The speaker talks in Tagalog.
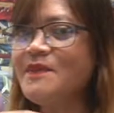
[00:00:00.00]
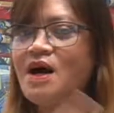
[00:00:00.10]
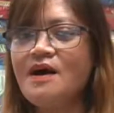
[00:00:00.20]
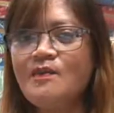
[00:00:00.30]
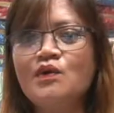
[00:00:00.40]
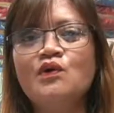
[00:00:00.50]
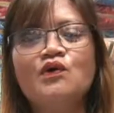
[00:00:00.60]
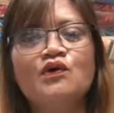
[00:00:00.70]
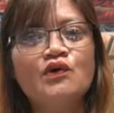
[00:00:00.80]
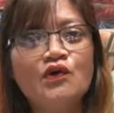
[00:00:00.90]
ba mo
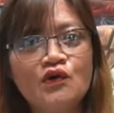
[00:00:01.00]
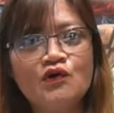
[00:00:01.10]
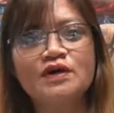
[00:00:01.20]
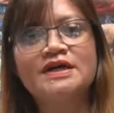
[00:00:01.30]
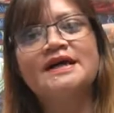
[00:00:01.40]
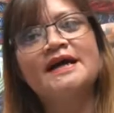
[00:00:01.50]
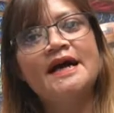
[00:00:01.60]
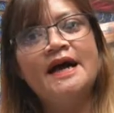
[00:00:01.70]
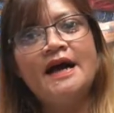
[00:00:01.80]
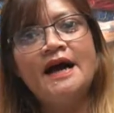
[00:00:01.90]
og
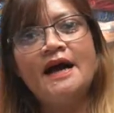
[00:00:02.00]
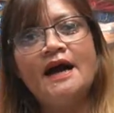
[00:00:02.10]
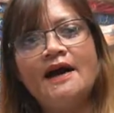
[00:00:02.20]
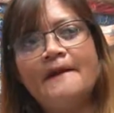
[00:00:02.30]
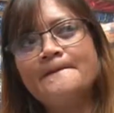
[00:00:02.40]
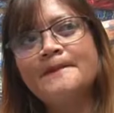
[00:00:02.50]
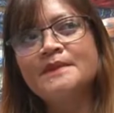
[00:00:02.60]
um,